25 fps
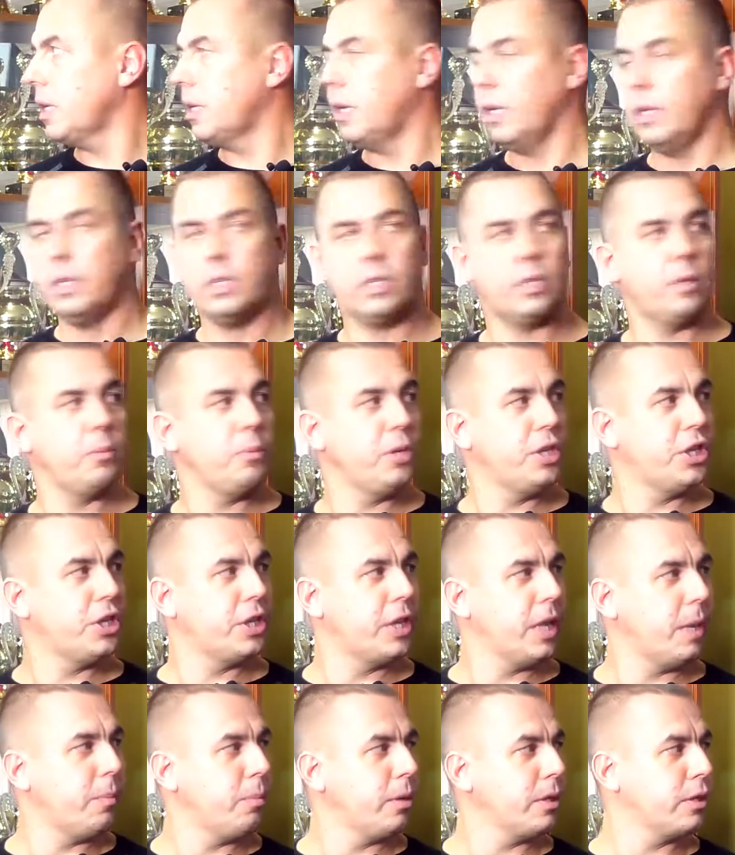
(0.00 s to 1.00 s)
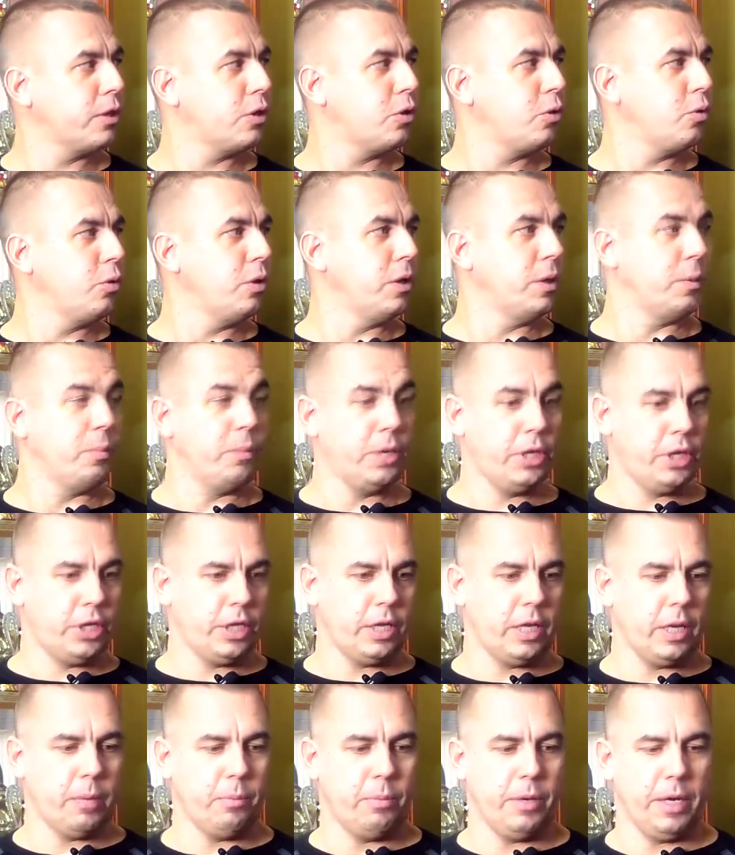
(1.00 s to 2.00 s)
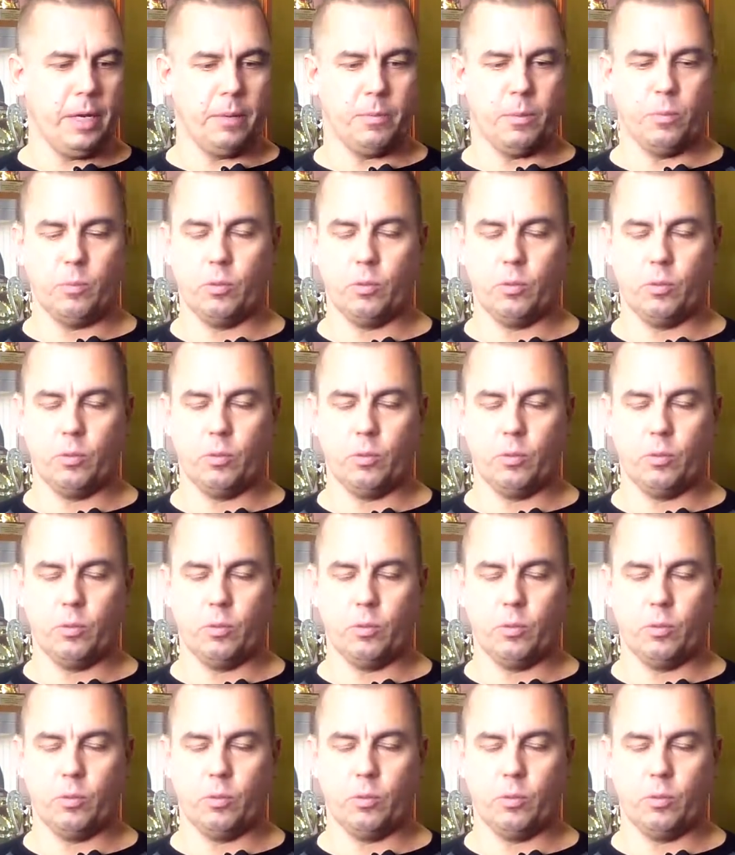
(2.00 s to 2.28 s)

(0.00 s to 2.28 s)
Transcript: Конечно, мечта построить, мечта прямо